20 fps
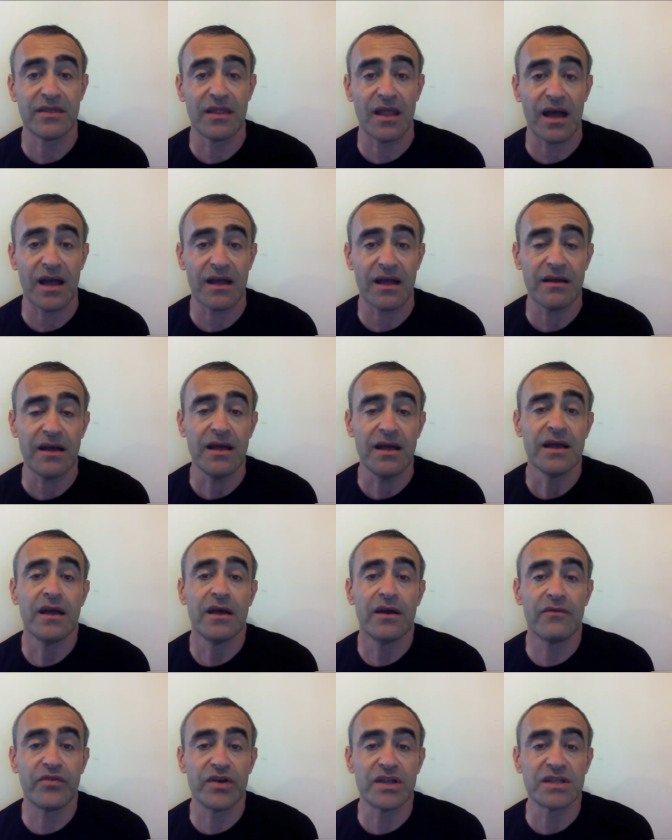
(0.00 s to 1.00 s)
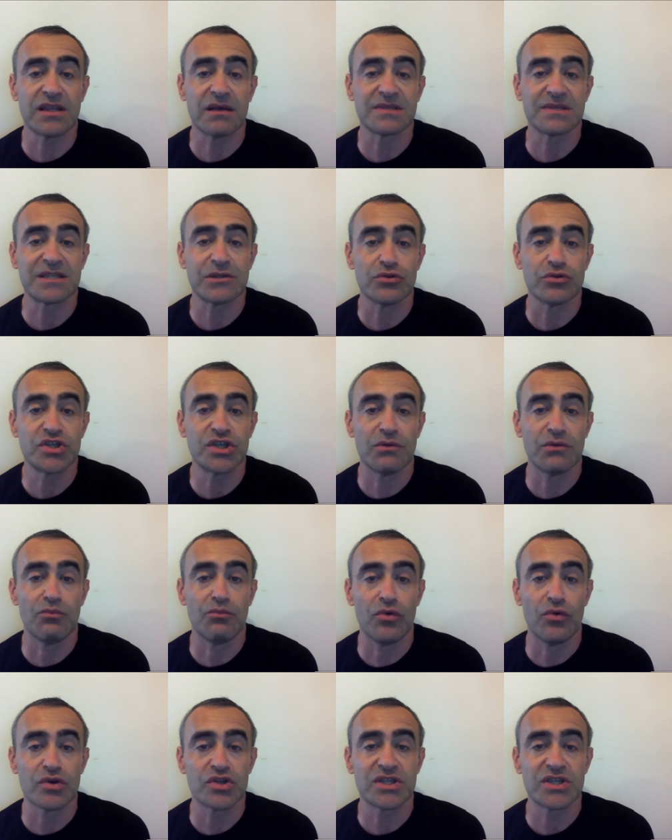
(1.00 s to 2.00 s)
Однако в этом случае
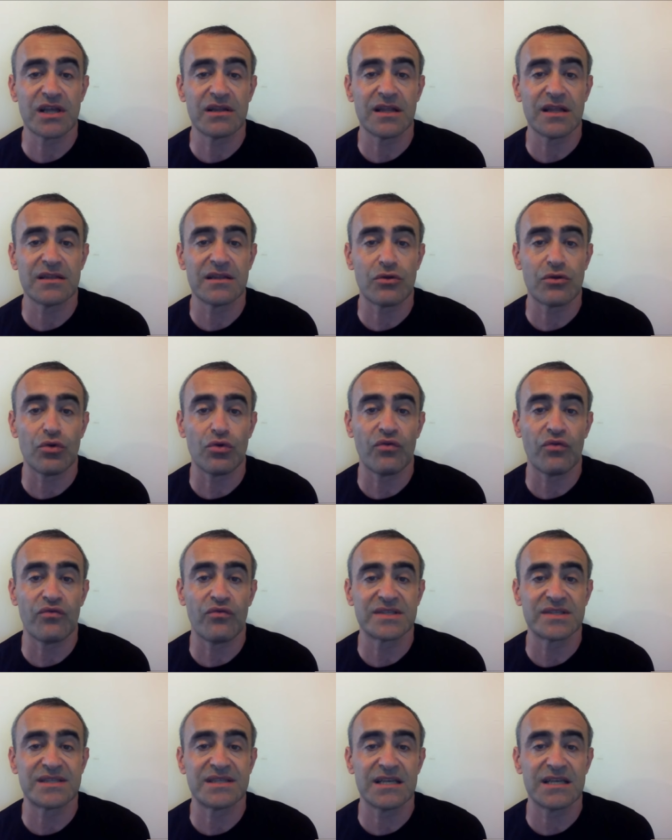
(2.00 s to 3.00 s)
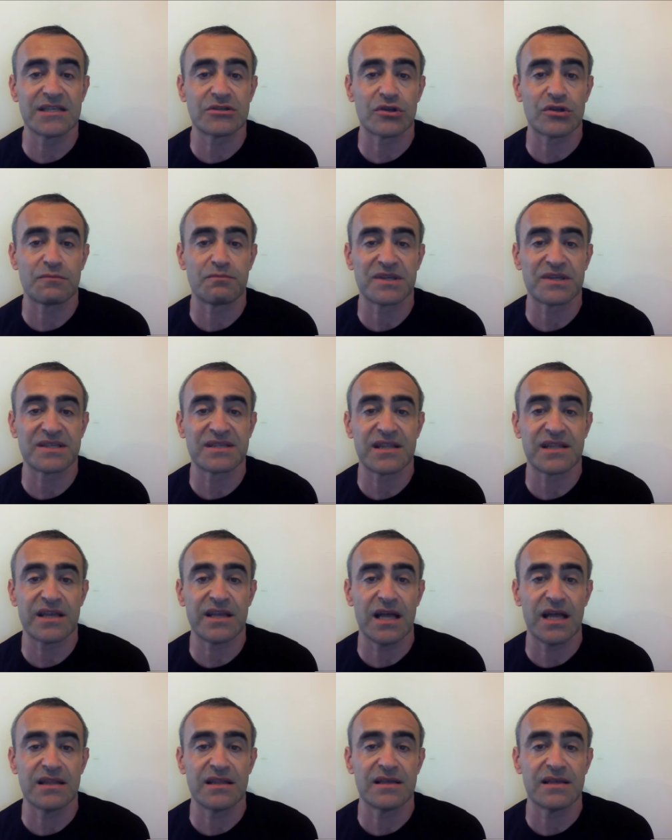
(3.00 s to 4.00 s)
можно на дорогу воздействовать
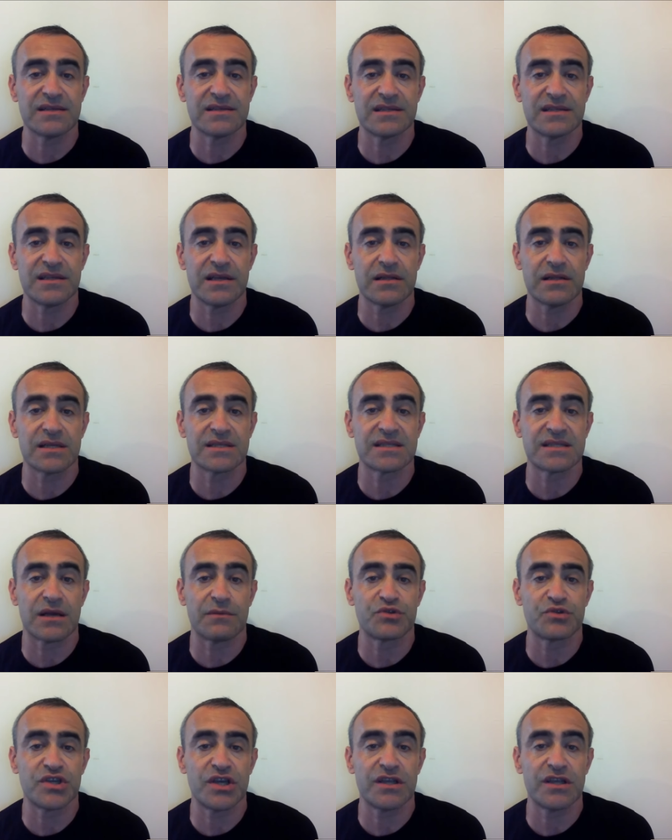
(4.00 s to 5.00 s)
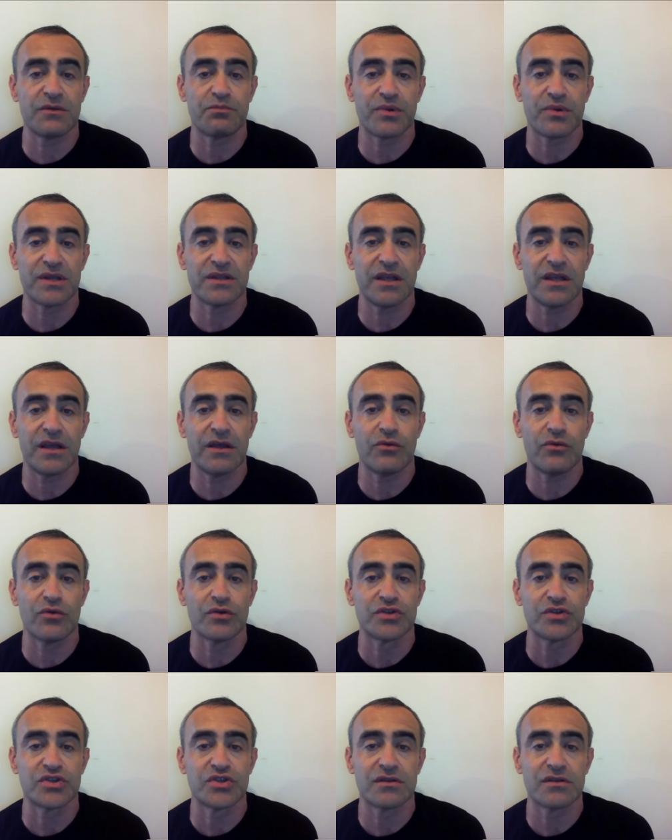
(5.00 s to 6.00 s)
постоянно и сделать сообщение по ней
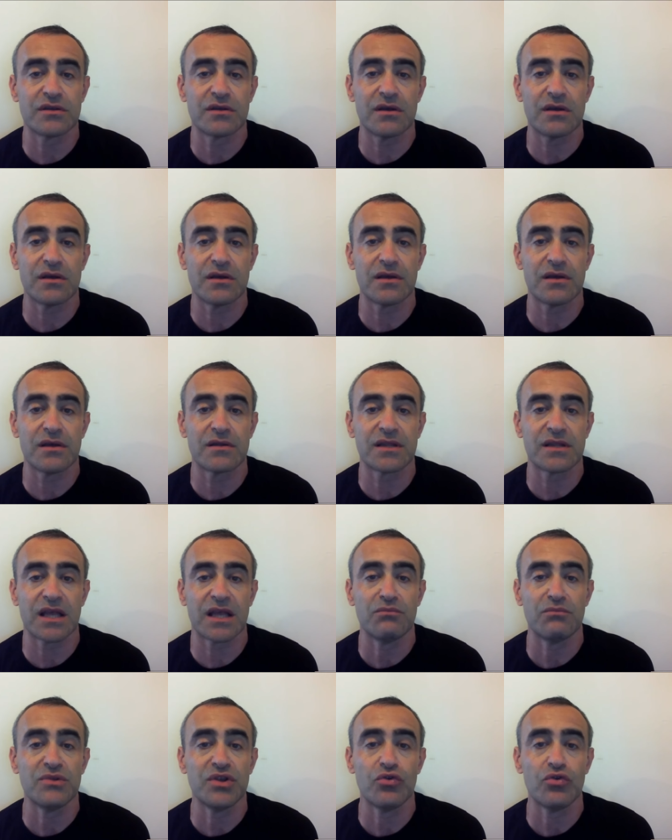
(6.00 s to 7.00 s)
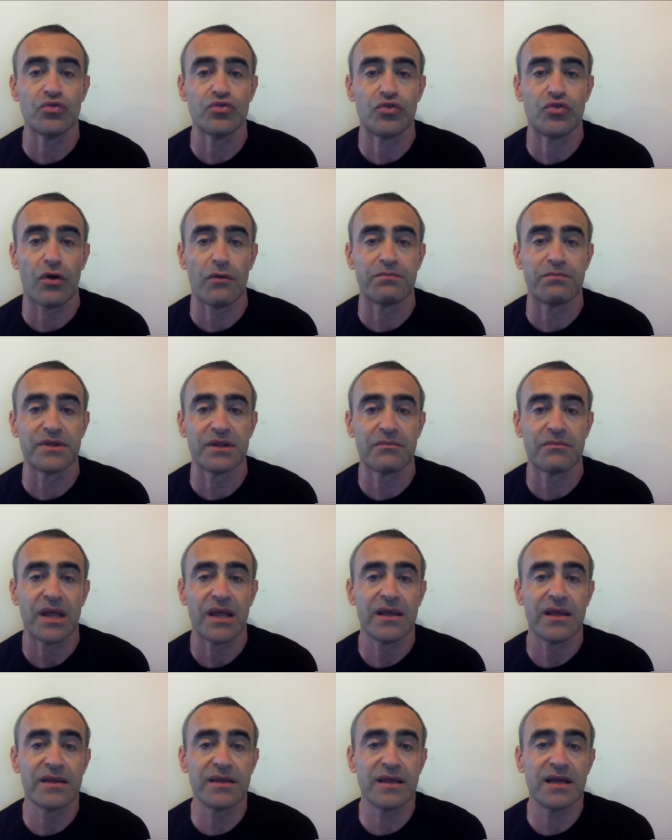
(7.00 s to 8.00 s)
очень э, таким
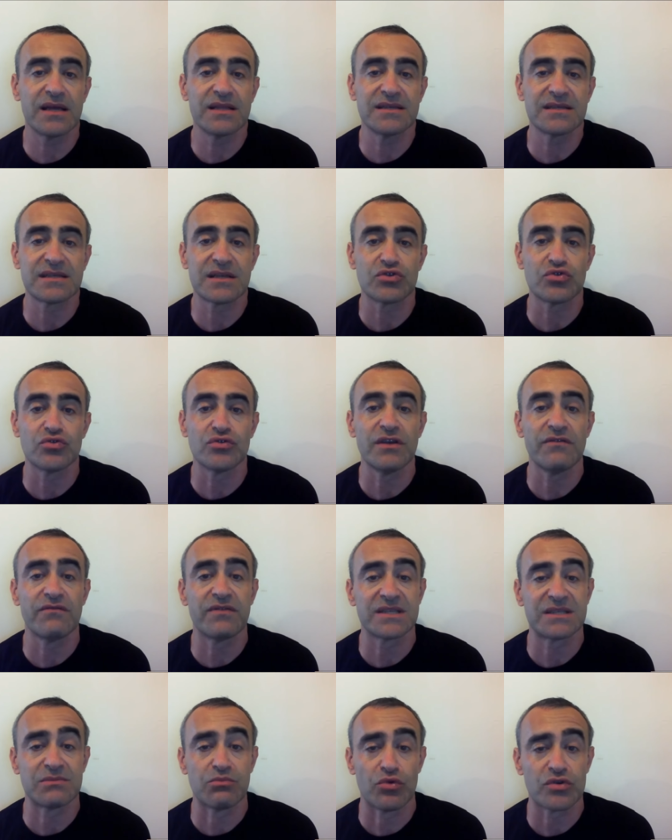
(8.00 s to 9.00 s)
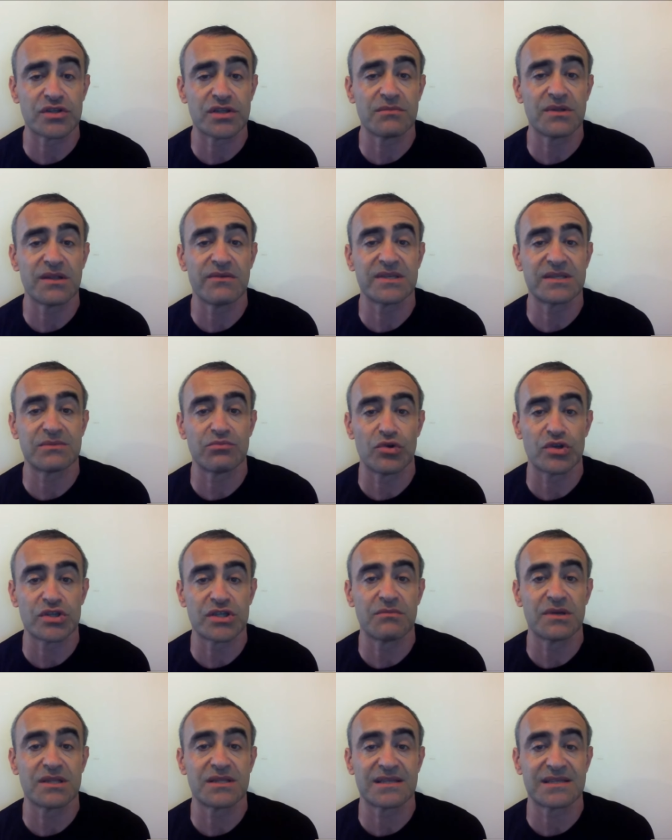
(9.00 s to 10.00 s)
неудобным я не скажу невозможным,
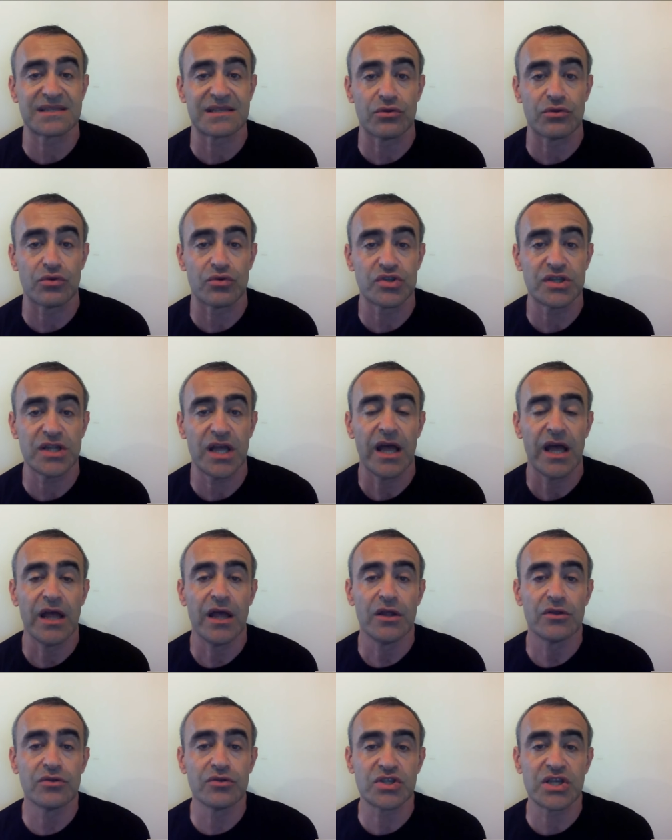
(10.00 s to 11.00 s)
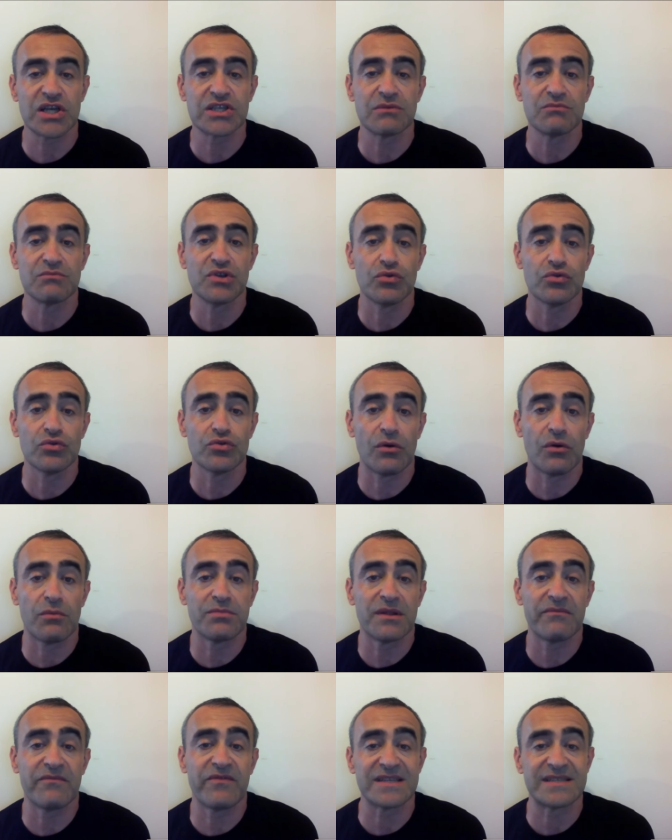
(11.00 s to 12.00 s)
невозможным это сложно, но, скажем,
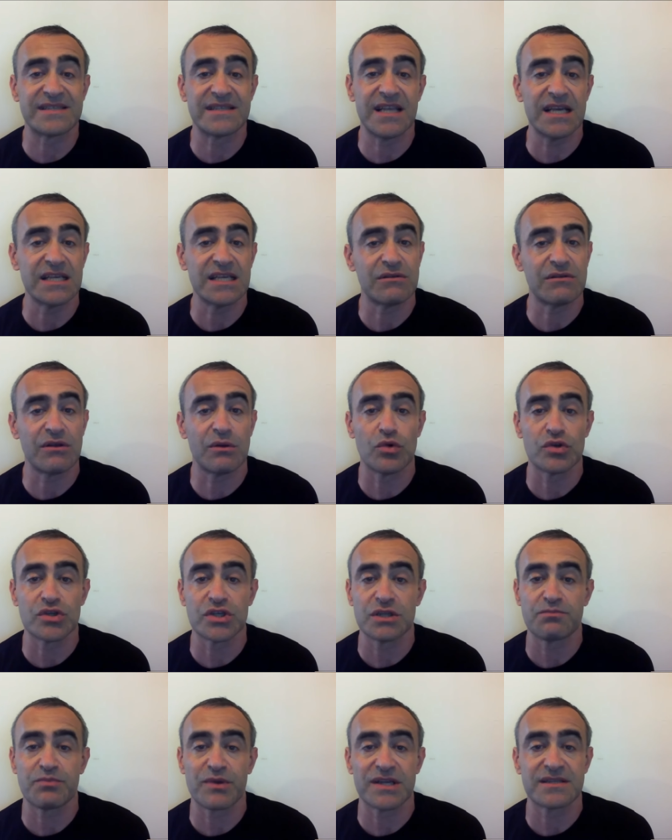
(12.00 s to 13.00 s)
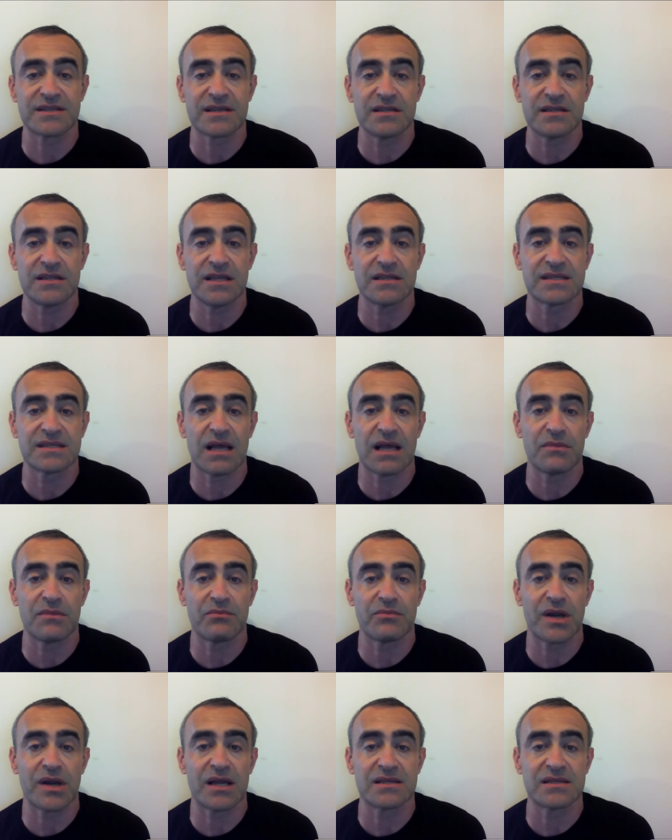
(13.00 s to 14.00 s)
неудобным. Воздействие может происходить
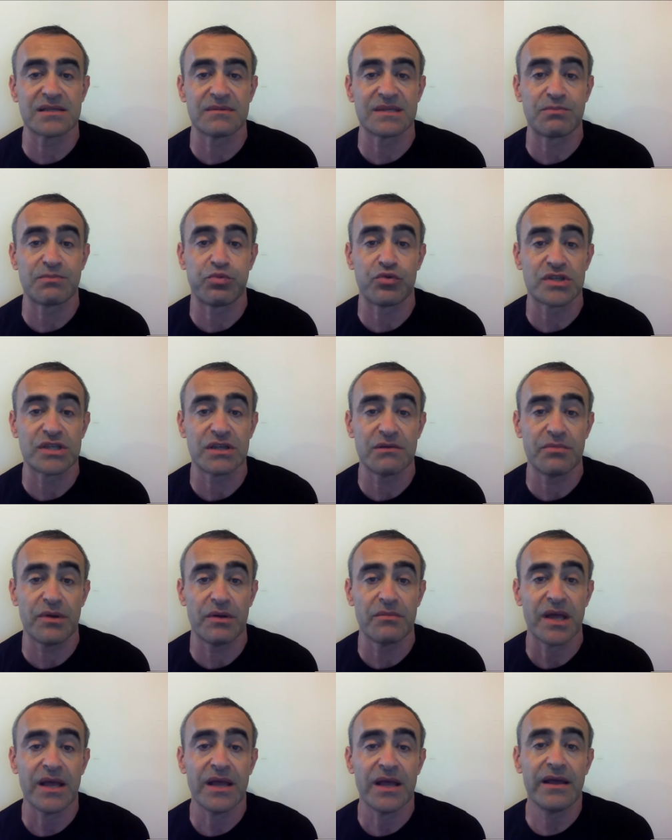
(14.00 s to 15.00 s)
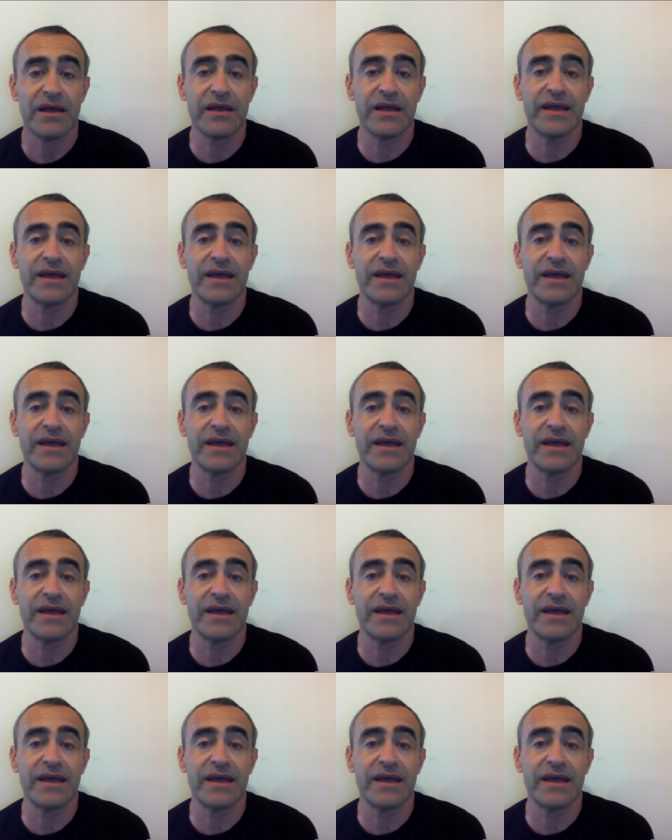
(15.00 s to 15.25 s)
самым разным способом.